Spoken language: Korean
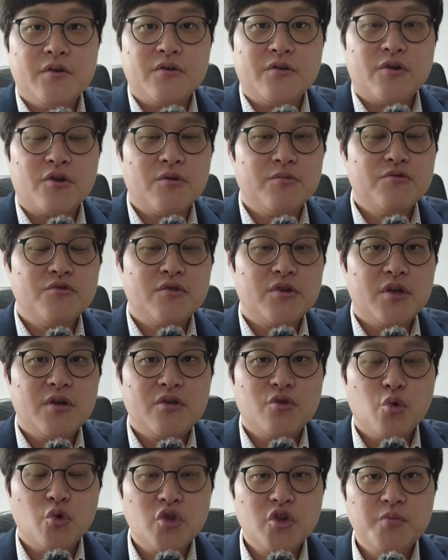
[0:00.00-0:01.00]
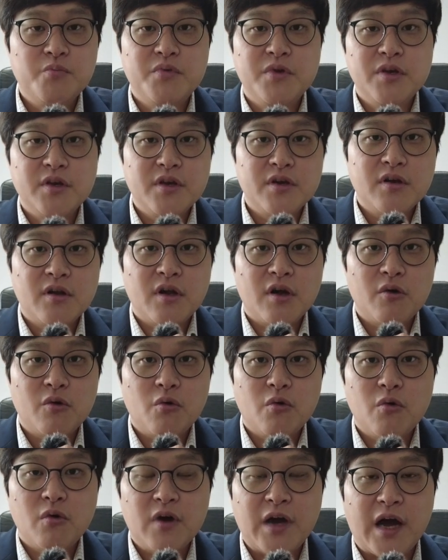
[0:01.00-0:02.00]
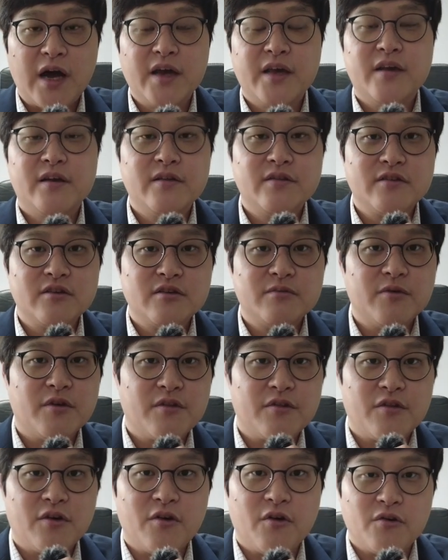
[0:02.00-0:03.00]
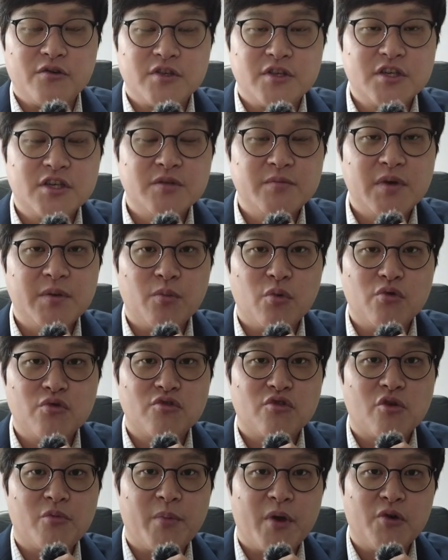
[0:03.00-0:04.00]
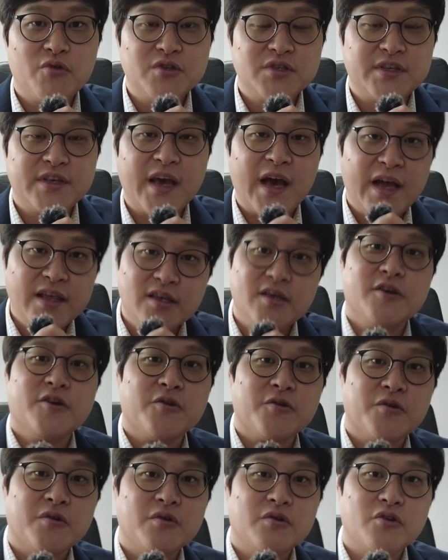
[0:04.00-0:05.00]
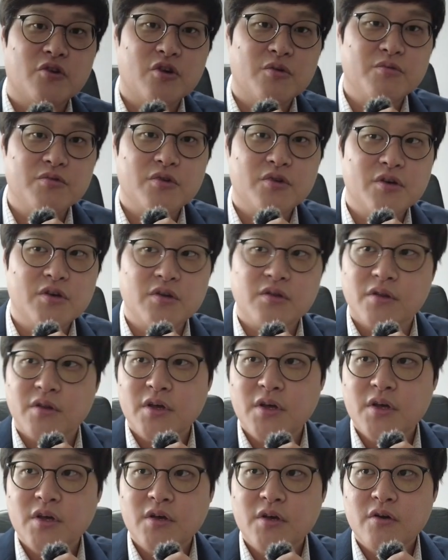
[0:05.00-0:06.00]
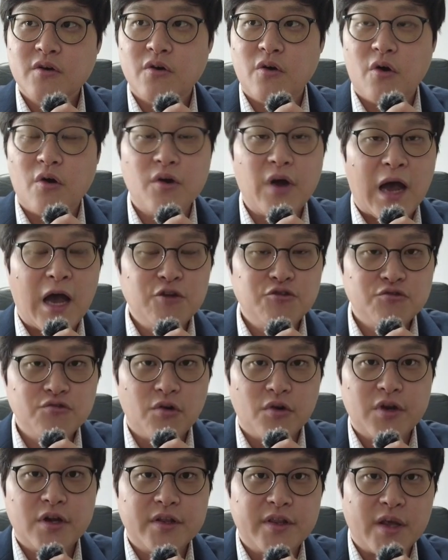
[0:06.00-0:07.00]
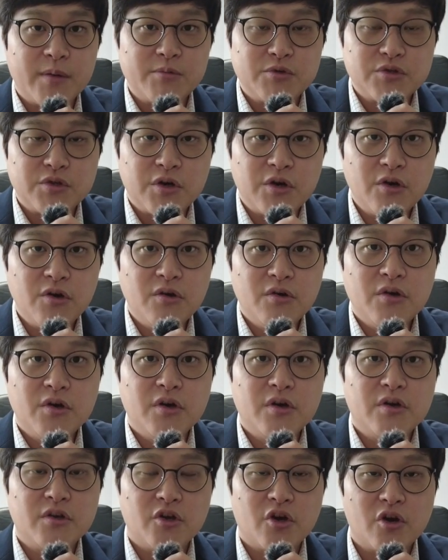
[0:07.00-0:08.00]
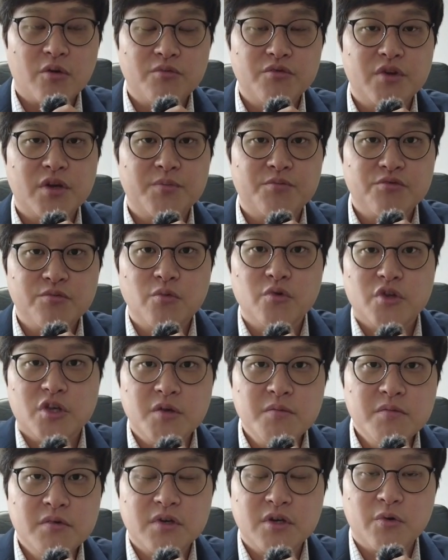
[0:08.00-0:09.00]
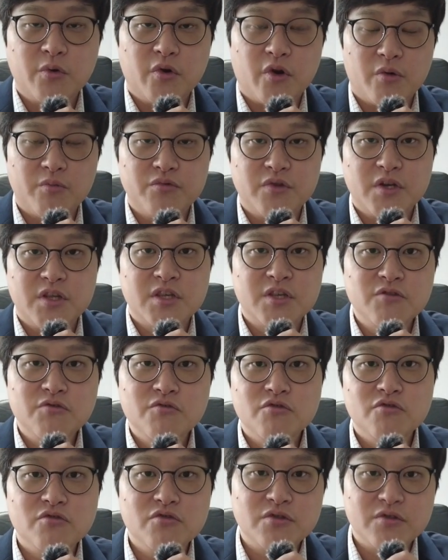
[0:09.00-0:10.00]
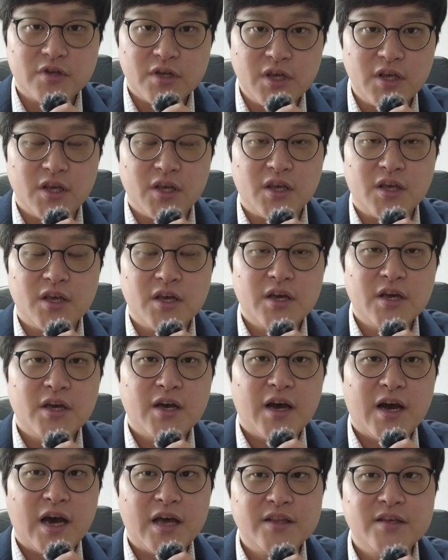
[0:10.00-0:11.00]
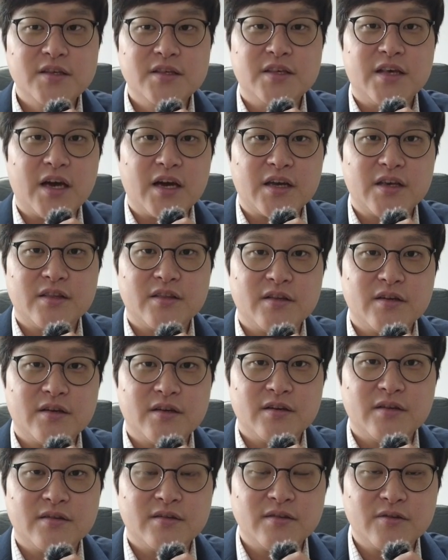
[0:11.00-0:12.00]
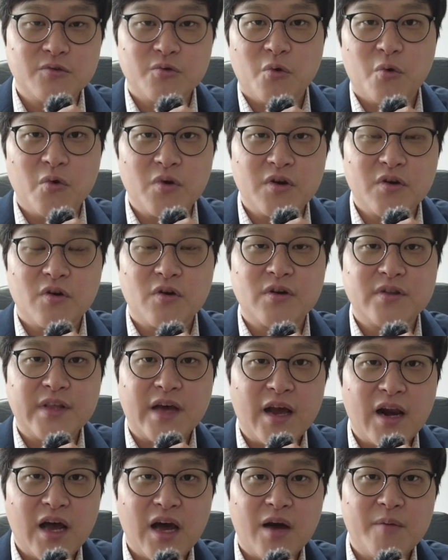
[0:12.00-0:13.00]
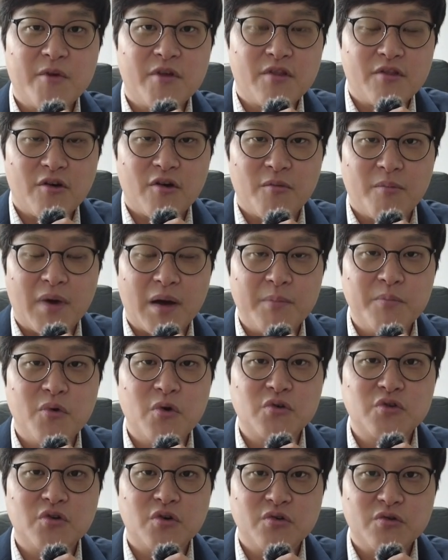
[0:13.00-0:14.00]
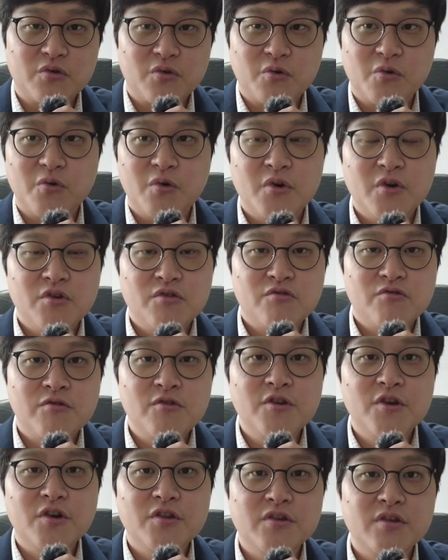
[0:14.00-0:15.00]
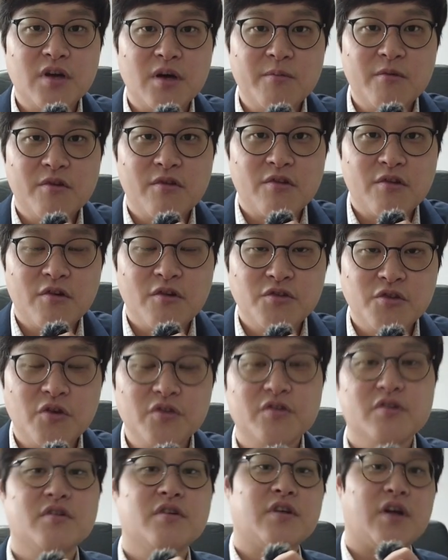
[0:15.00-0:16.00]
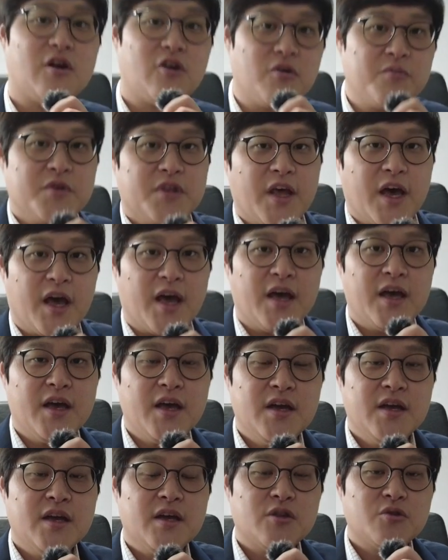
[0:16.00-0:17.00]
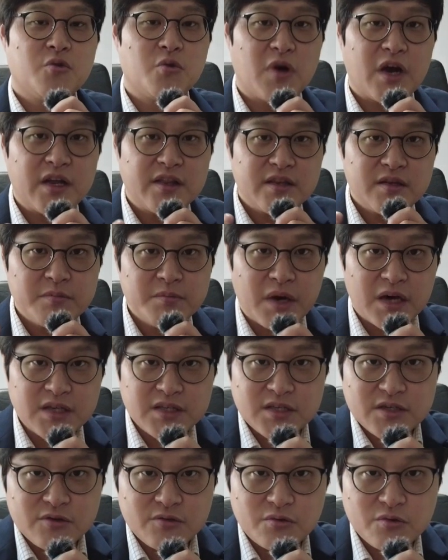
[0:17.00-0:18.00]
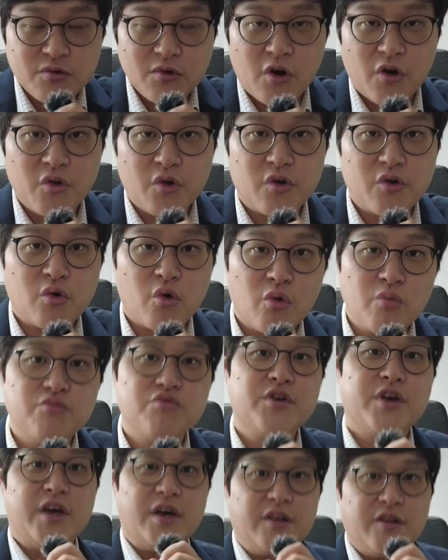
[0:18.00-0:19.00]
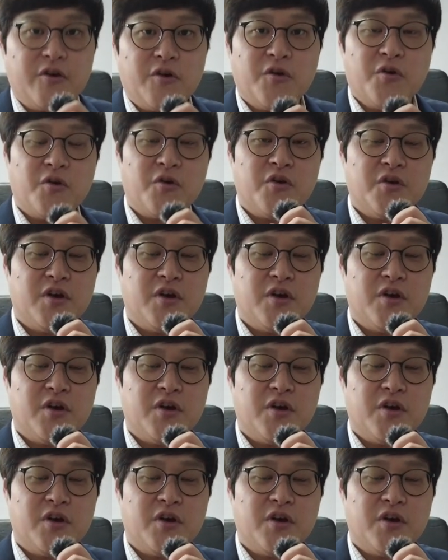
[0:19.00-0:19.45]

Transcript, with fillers: 여러분들이 노트 필기를 하고 강의를 들으면서 지금의 모국어를 배우신 게 아니에요. 여러분들은 어, 아주 어릴 때부터 여러분들의 부모님 그리고 여러분들의 친구들이 하는 이야기들을 듣고 그걸 따라하면서 반복적으로 훈련을 하면서 터득을 한 겁니다. 똑같은 방식으로 언어를 공부해야 돼요.